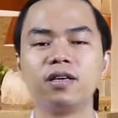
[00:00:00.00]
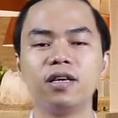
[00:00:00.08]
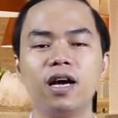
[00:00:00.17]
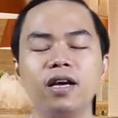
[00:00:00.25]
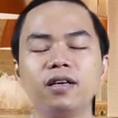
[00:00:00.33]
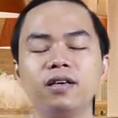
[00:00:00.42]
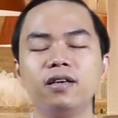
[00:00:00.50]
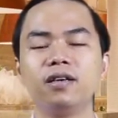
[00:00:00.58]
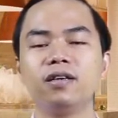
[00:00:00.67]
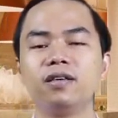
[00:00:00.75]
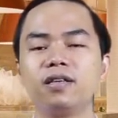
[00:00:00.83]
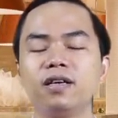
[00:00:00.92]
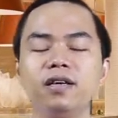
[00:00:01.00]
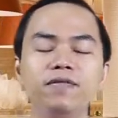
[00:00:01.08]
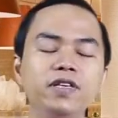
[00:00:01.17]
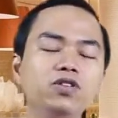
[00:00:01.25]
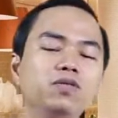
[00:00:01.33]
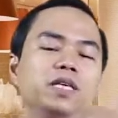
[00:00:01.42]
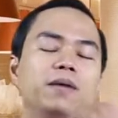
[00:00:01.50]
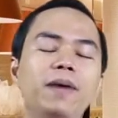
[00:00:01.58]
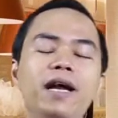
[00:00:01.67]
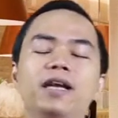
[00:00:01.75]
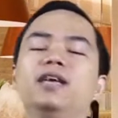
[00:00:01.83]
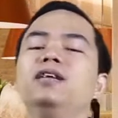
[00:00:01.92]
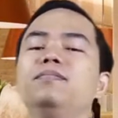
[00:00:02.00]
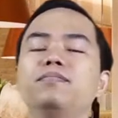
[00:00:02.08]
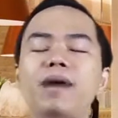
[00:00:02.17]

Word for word: đấy thế thì ví dụ bây giờ bạn đến